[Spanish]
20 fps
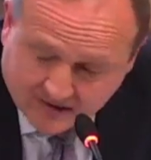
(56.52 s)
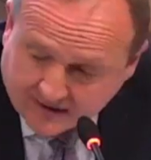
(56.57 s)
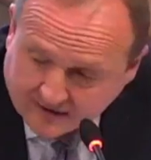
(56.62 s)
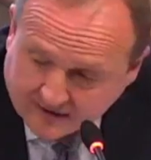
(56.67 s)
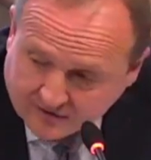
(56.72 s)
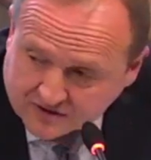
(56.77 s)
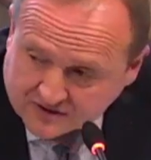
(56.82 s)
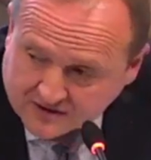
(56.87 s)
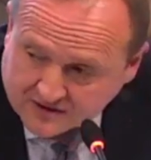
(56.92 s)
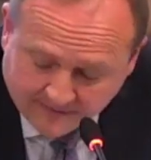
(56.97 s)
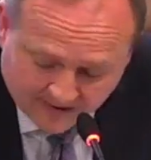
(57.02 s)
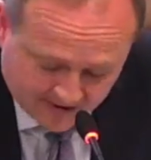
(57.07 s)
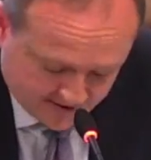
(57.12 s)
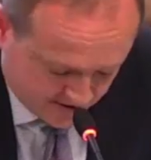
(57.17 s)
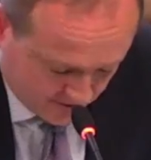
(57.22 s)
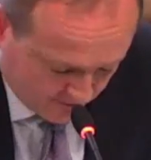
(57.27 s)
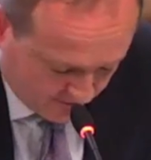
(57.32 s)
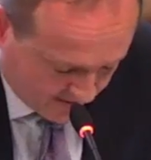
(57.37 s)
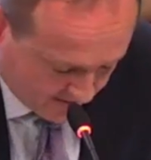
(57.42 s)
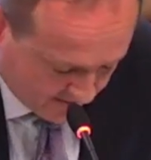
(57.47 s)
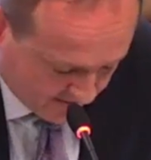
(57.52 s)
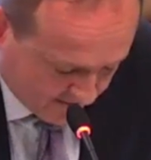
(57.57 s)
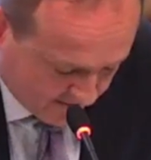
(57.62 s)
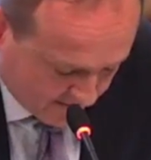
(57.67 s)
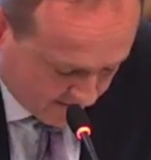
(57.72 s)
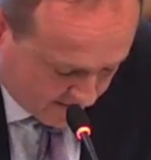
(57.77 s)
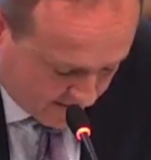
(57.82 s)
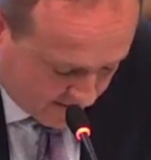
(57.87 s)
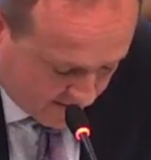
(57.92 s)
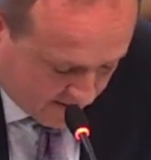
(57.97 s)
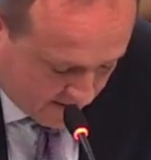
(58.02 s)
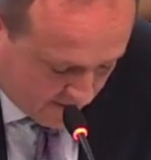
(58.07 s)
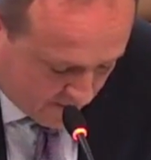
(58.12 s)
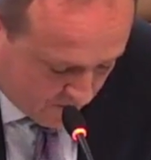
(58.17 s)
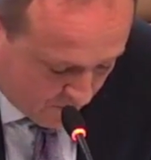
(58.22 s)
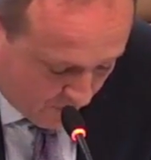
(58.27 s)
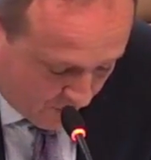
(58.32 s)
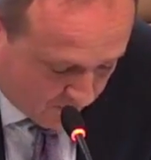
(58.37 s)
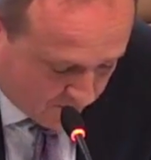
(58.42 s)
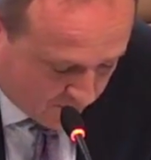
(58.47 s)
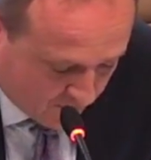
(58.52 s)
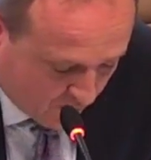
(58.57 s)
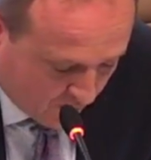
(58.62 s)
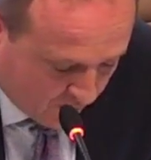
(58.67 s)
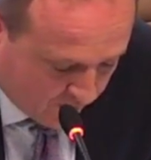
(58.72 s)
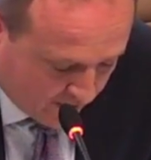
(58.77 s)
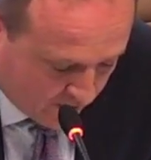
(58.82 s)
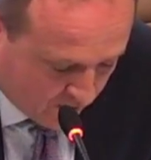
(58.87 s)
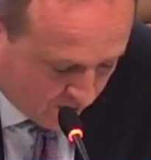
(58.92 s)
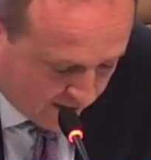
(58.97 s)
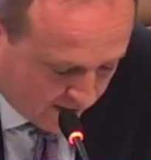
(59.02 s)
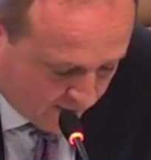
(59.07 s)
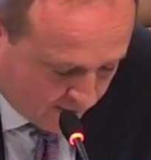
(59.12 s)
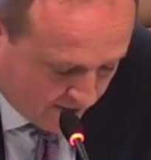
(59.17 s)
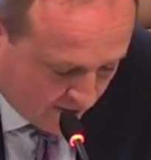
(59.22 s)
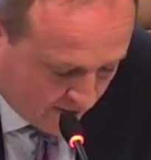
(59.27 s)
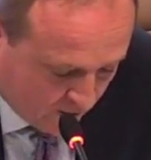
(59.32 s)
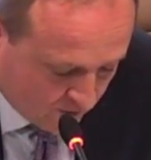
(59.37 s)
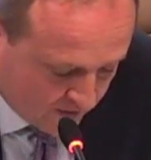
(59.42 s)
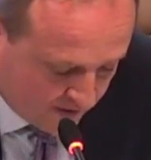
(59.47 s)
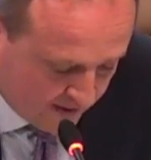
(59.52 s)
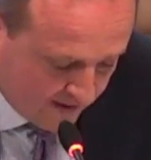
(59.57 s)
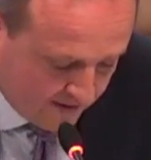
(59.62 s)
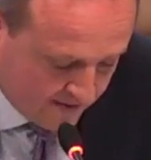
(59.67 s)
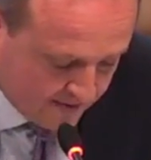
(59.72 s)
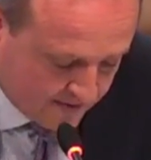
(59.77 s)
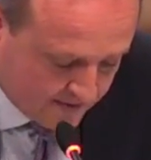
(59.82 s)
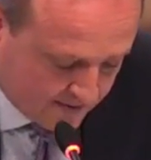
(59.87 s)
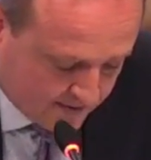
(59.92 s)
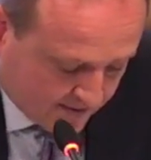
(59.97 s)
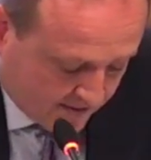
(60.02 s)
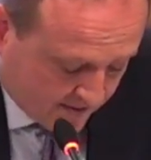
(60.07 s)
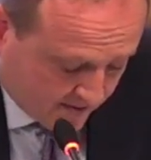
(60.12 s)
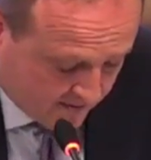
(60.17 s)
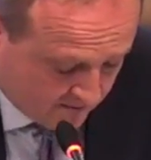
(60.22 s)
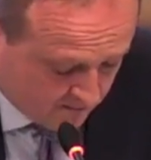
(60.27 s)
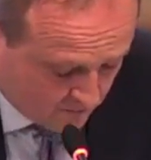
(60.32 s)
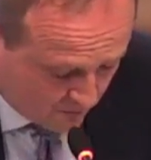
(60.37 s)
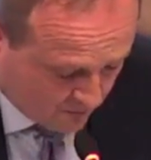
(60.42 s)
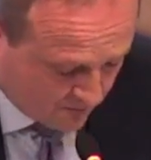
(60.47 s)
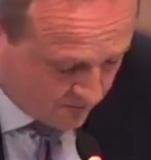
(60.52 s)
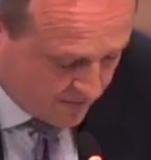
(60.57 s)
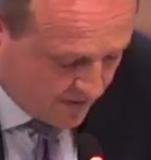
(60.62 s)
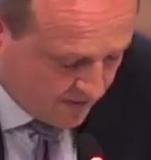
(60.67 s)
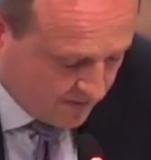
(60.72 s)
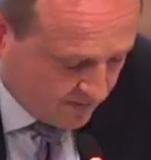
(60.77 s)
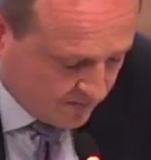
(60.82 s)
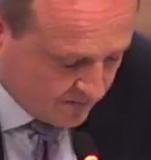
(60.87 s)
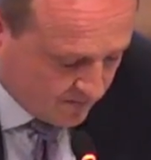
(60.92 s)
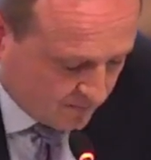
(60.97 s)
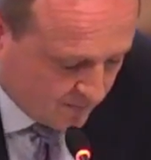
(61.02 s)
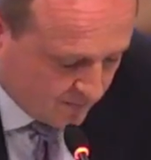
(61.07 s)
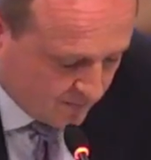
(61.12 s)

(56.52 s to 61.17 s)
que no se sabe gestionar. Bueno, volviendo a la pregunta que, bueno, en,